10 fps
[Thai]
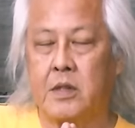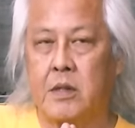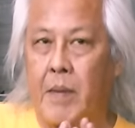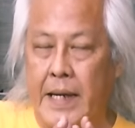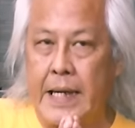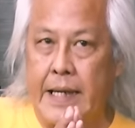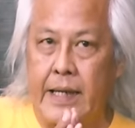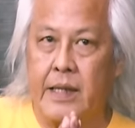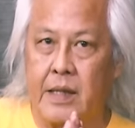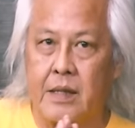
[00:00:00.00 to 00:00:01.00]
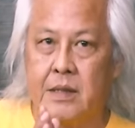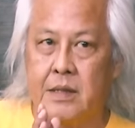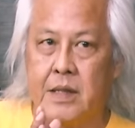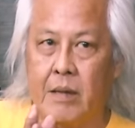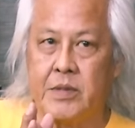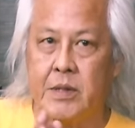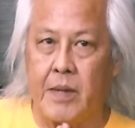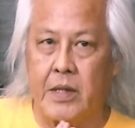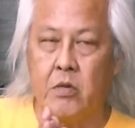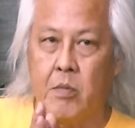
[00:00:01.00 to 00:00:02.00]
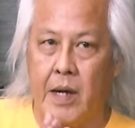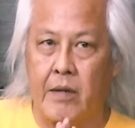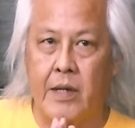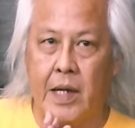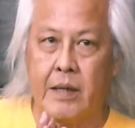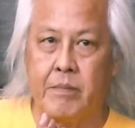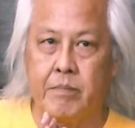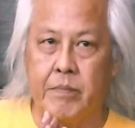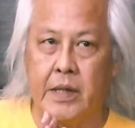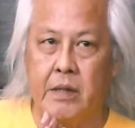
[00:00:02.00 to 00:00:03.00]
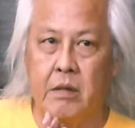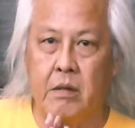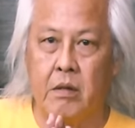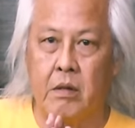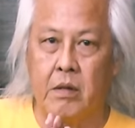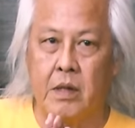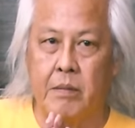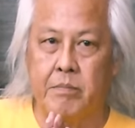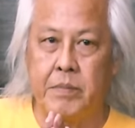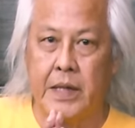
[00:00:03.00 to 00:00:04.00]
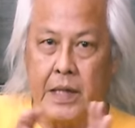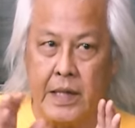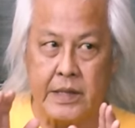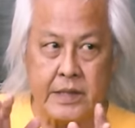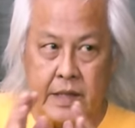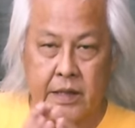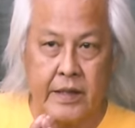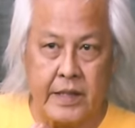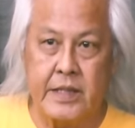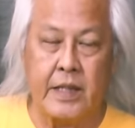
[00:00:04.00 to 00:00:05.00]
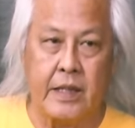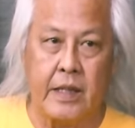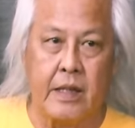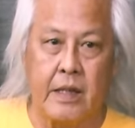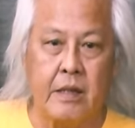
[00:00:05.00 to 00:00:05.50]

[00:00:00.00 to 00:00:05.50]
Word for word: สมัยเรียนเนี่ยกับสมัยอยู่มหาวิทยาลัยเป็นคนละพีเรียดเจเนอเรชันกันนะ